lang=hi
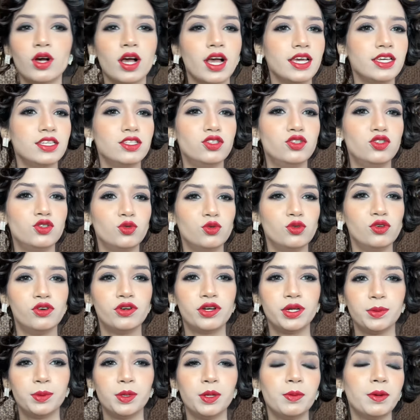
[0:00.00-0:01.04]
गाइज
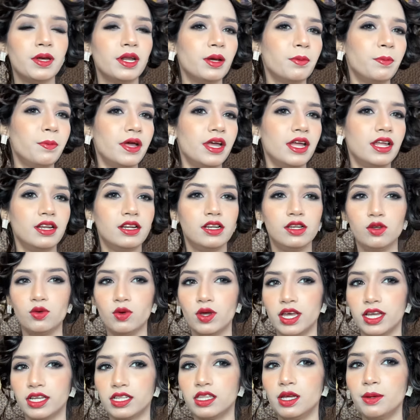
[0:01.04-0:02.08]
ज्वेलरी भी मैंने पहन ली
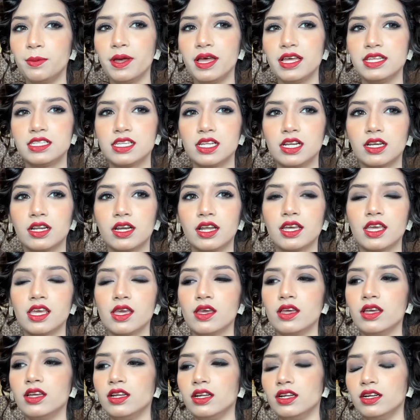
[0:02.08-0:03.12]
एकदम ऐसा लग रहा है
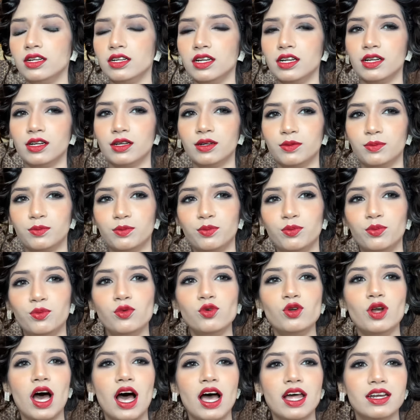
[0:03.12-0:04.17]
कि
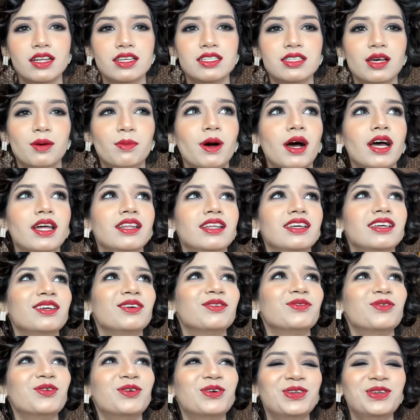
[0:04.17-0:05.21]
पुराने ज़माने
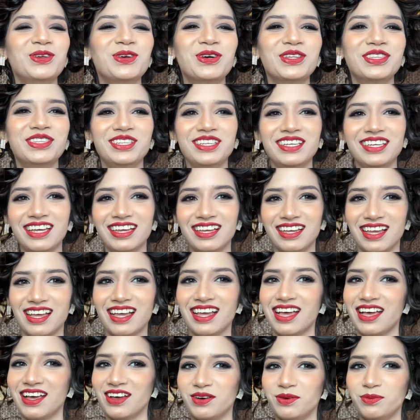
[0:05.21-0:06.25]
की वो नहीं होती है
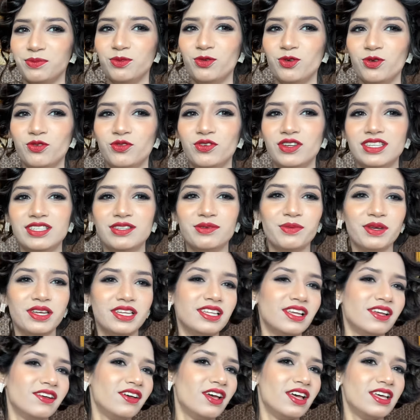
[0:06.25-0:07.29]
मूवीज़ में
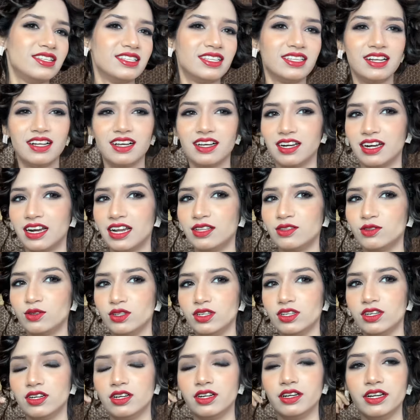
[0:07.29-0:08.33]
ऐसे लग रहा है तो
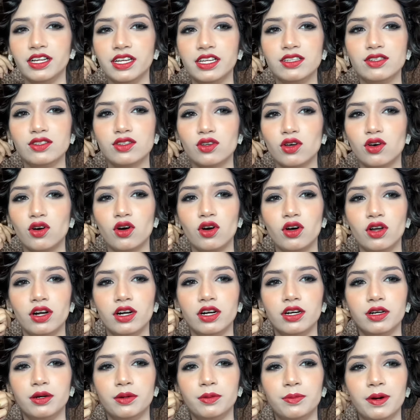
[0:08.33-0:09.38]
इयर
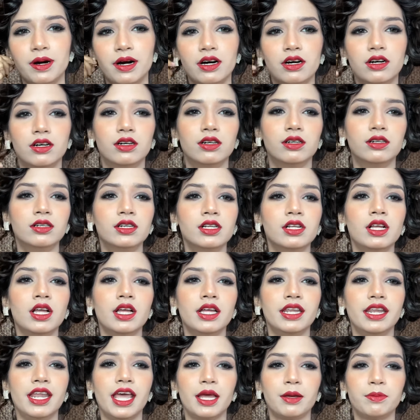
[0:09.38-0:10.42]
और
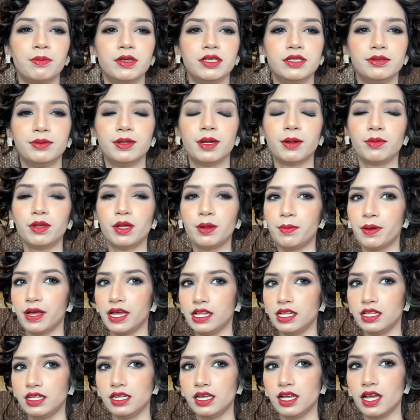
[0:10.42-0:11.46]
नेक पीस भी हमने
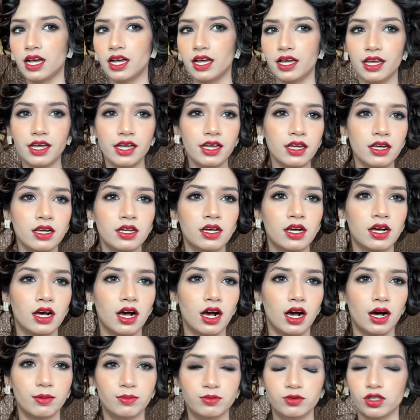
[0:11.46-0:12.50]
पहन लिया है अब